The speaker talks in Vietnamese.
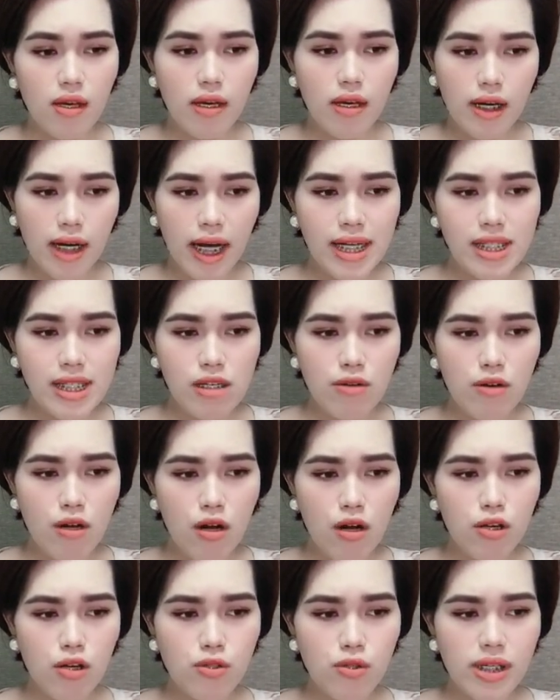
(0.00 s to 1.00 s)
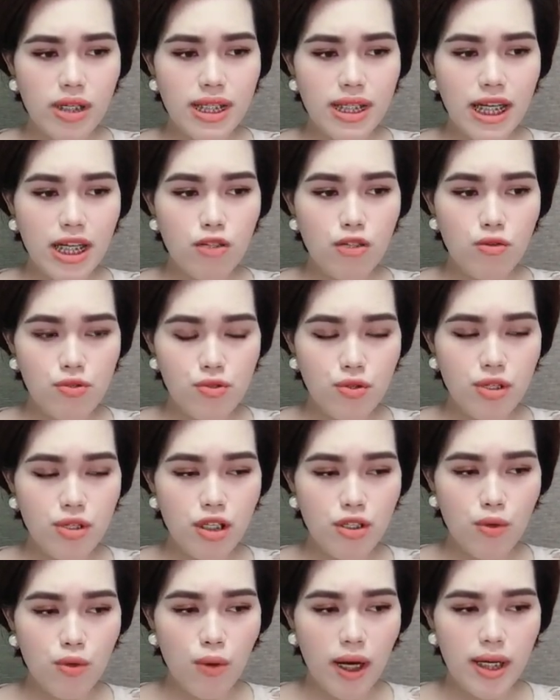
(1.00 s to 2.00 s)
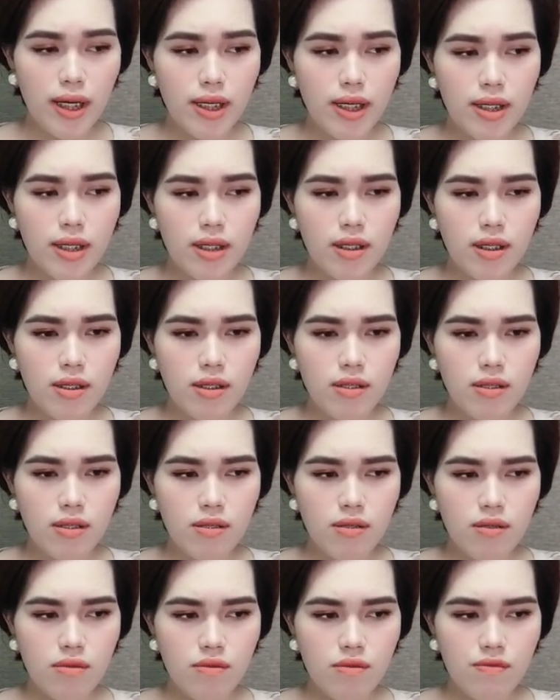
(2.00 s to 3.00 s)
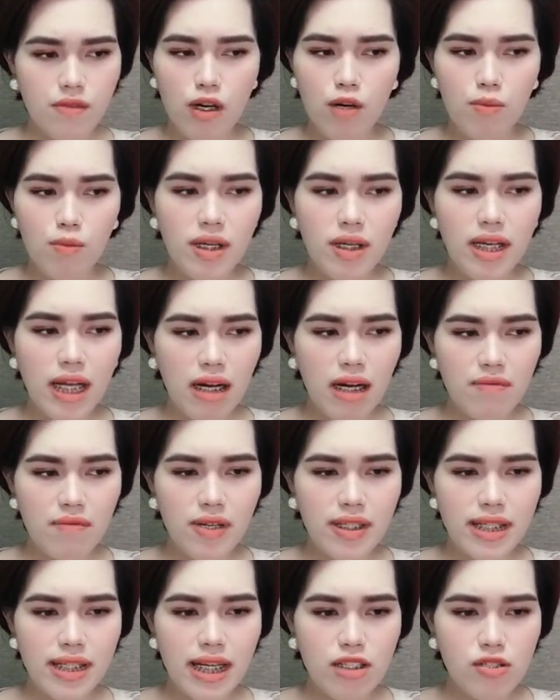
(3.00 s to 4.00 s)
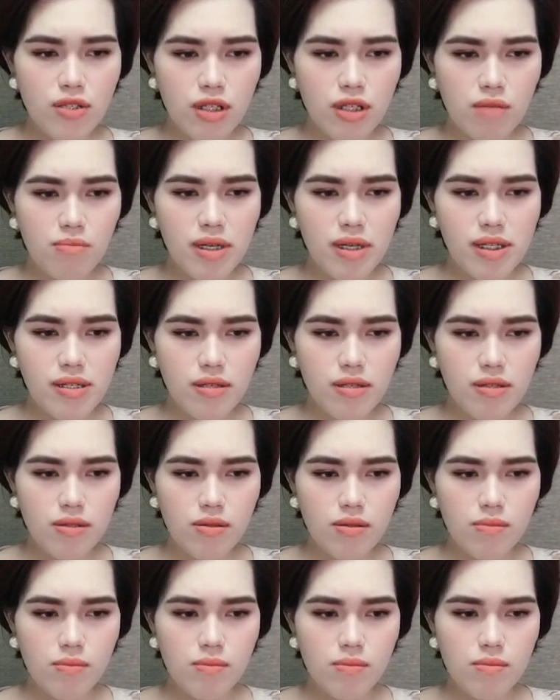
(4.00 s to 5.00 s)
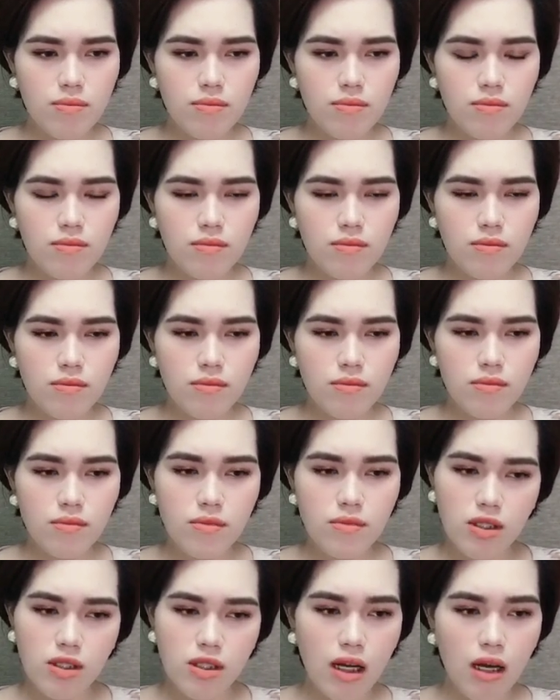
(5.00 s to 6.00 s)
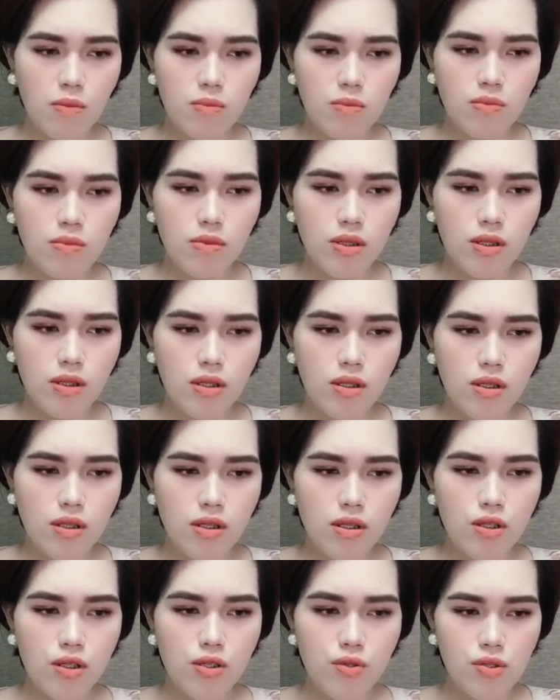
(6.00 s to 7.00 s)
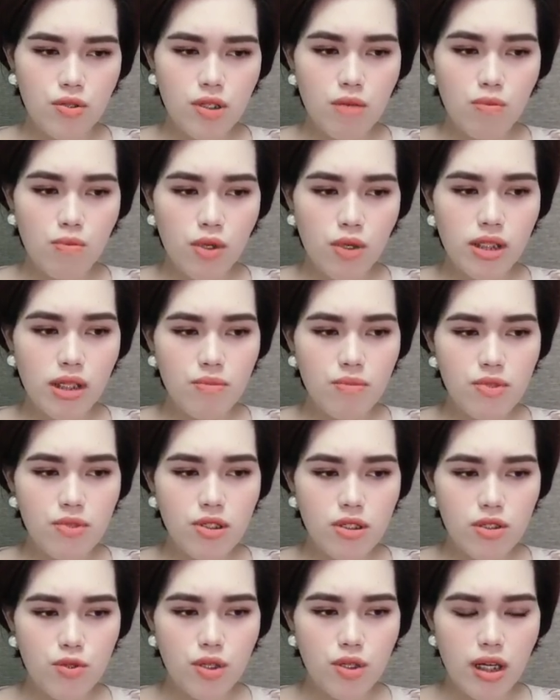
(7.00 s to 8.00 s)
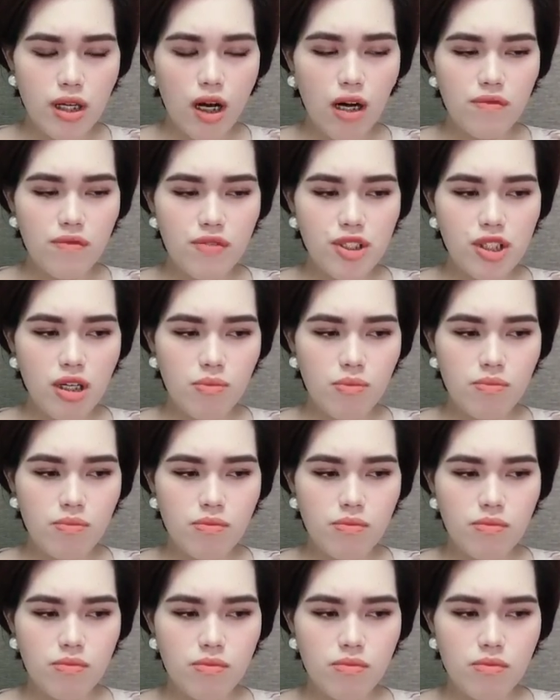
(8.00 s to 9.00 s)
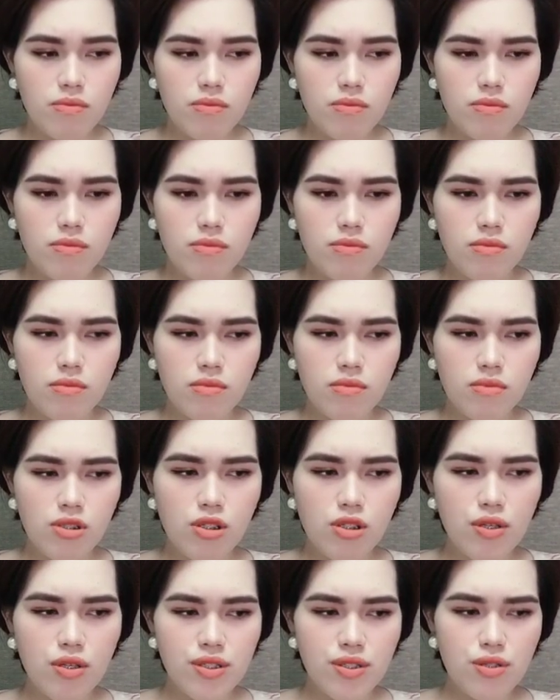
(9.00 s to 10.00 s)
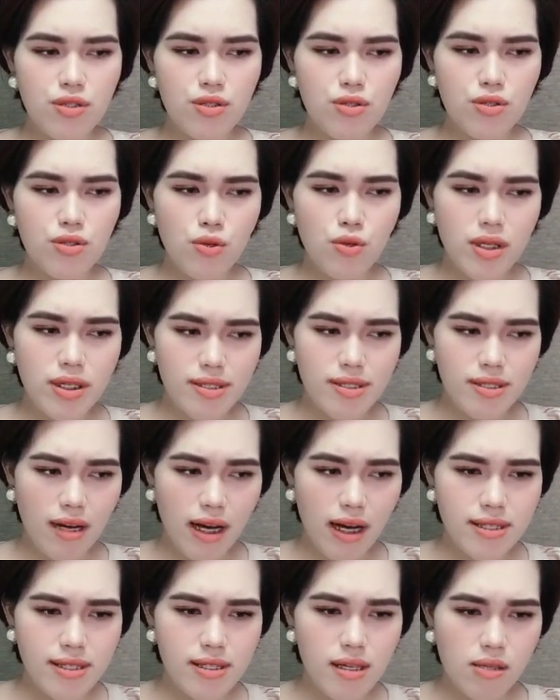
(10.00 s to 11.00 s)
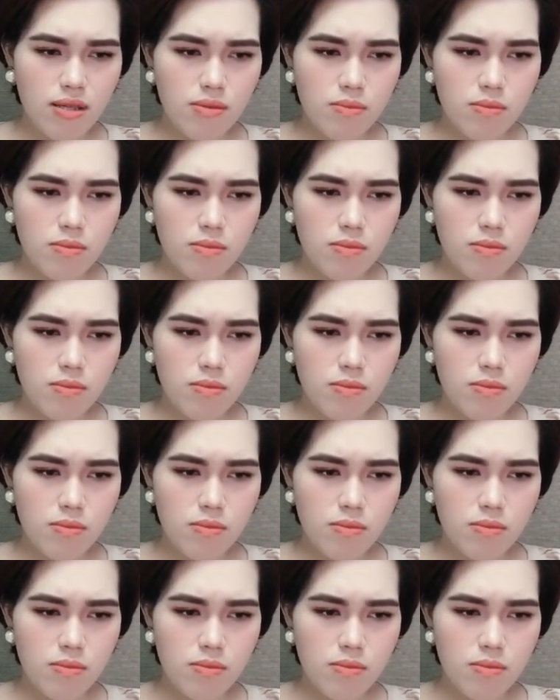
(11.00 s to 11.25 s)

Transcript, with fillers: Ngay sau đó tôi đã thay đổi số điện thoại và không liên lạc với anh ta cho đến bây giờ. Thực lòng, tôi rất muốn tâm sự chuyện đó với chồng, nhưng là tôi lại sợ anh giận.